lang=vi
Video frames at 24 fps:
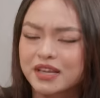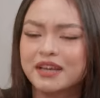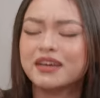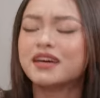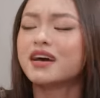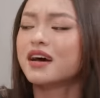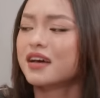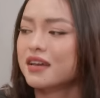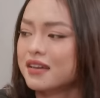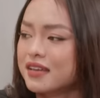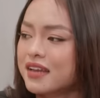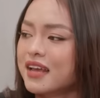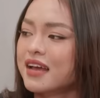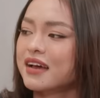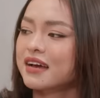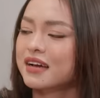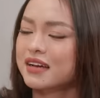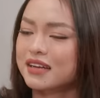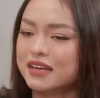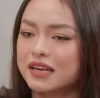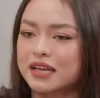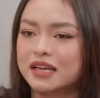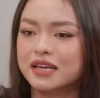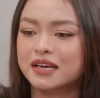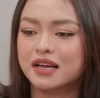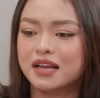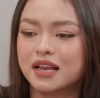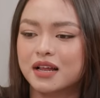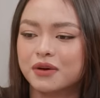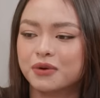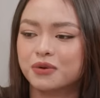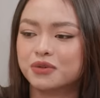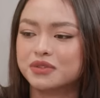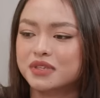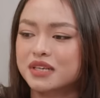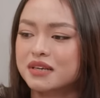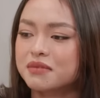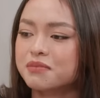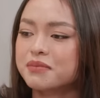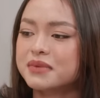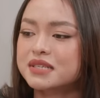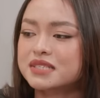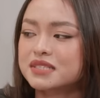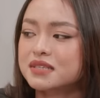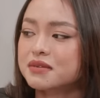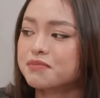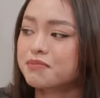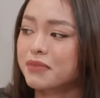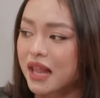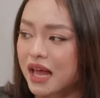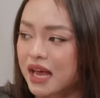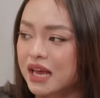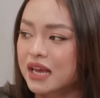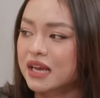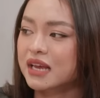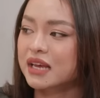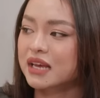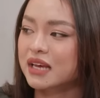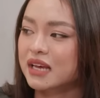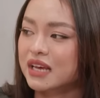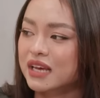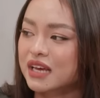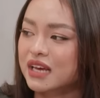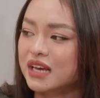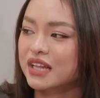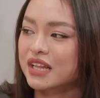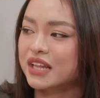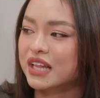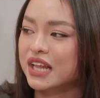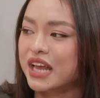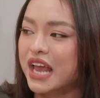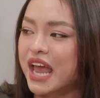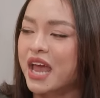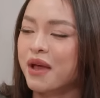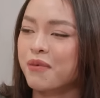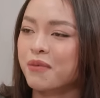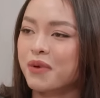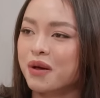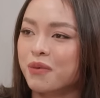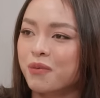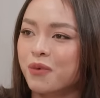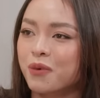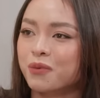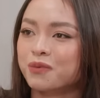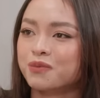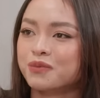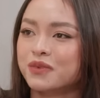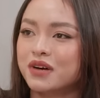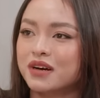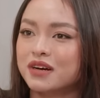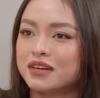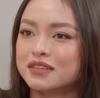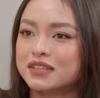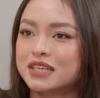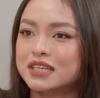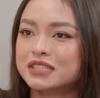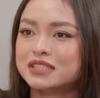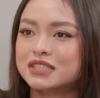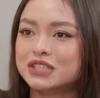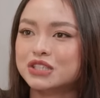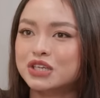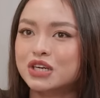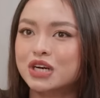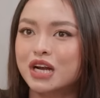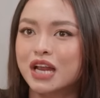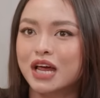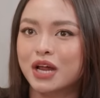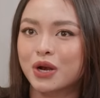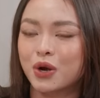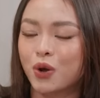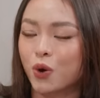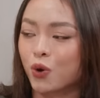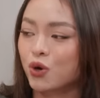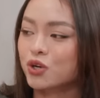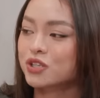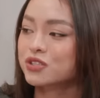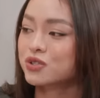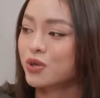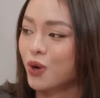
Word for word: điển hình nha, điển hình là cuộc thi Miss and Play. Thì em là một uh, thí sinh rất là nổi